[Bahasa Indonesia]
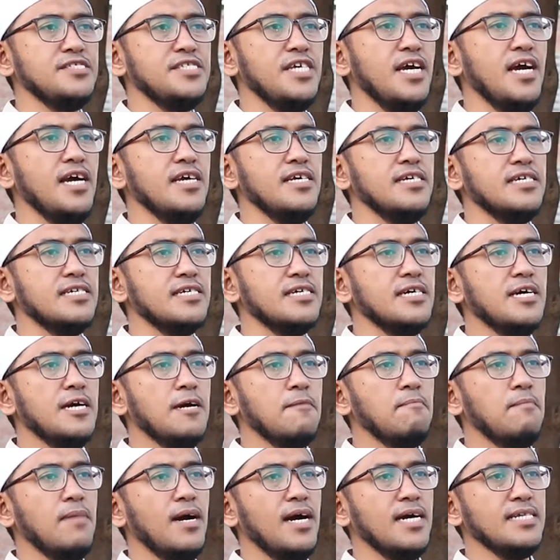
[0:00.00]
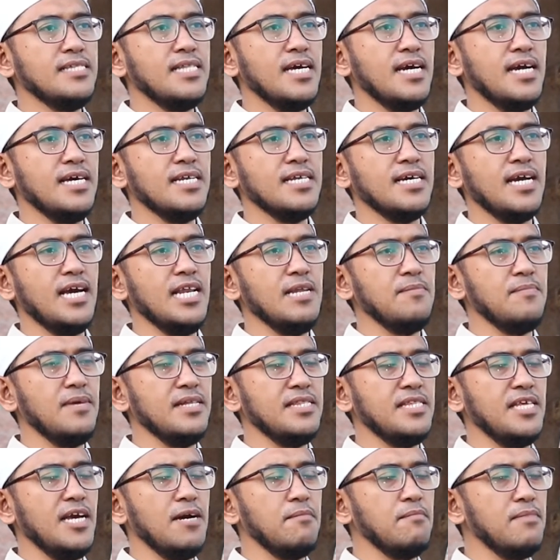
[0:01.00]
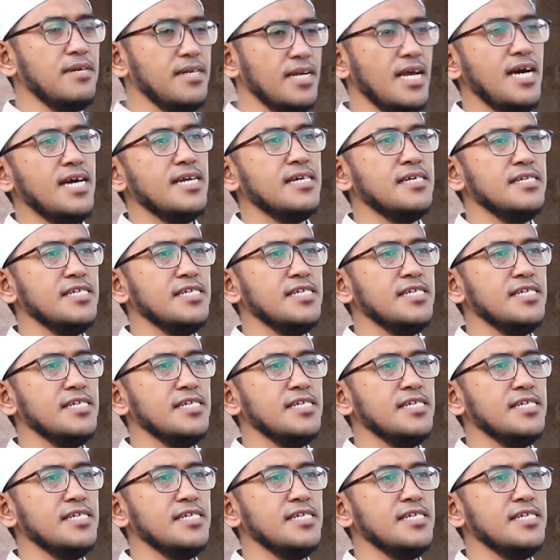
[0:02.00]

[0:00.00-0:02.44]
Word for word: jair mengatakan kalimat yang benar